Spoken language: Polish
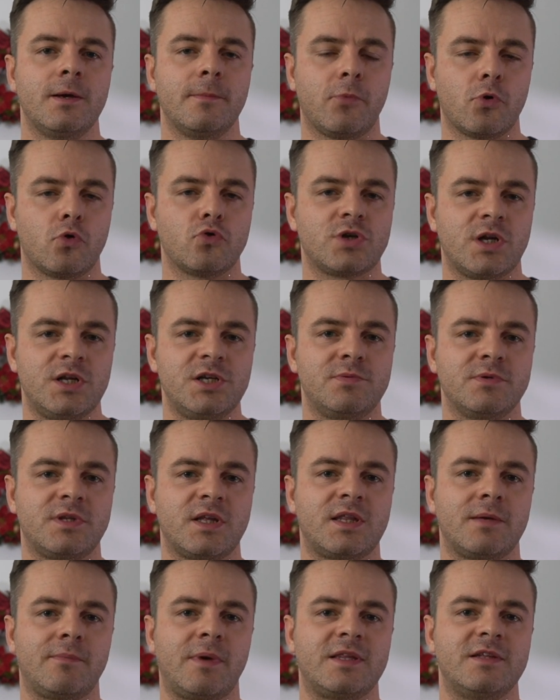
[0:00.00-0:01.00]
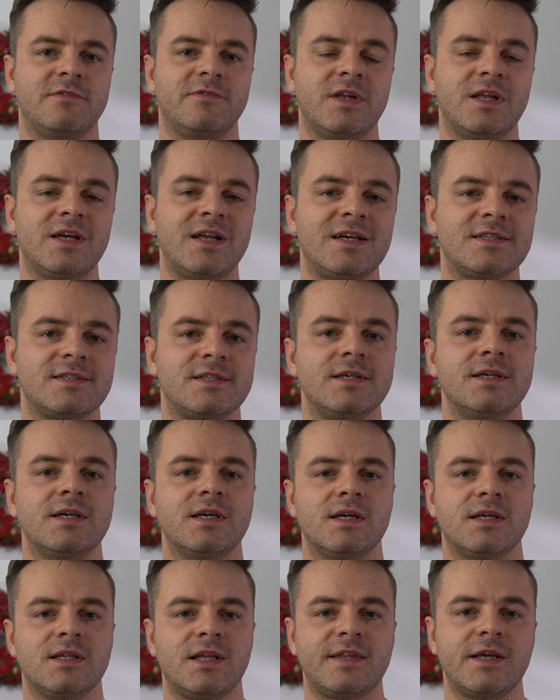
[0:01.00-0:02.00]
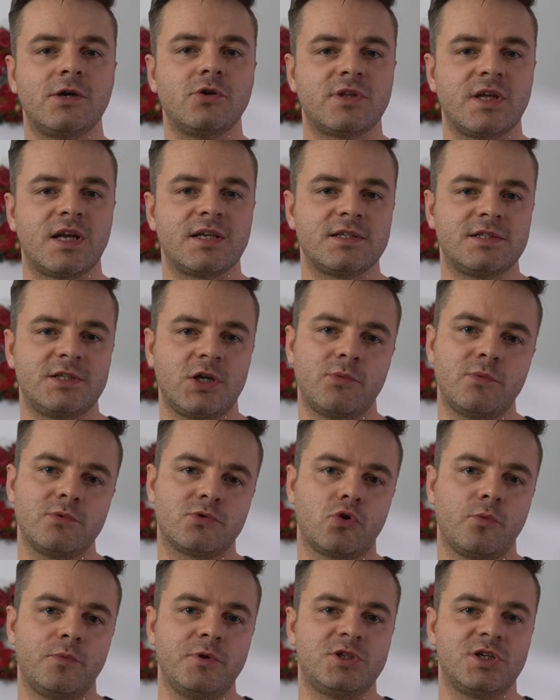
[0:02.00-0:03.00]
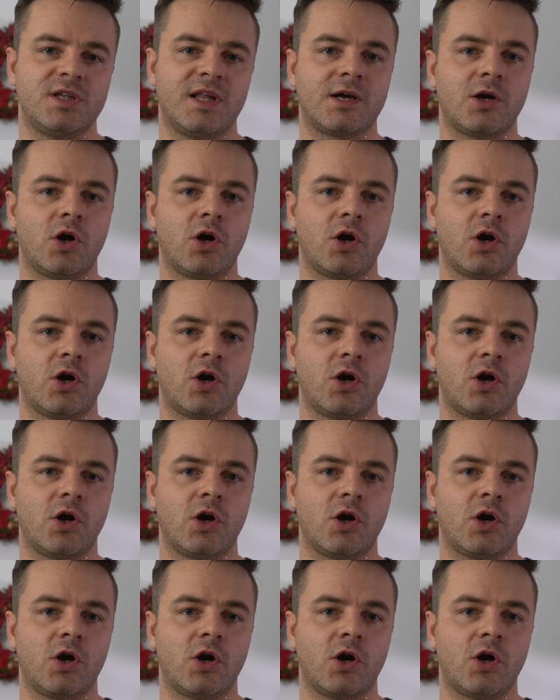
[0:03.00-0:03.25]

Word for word: poruszaliśmy te tematy wiele razy, dlatego teraz chciałbym skupić się na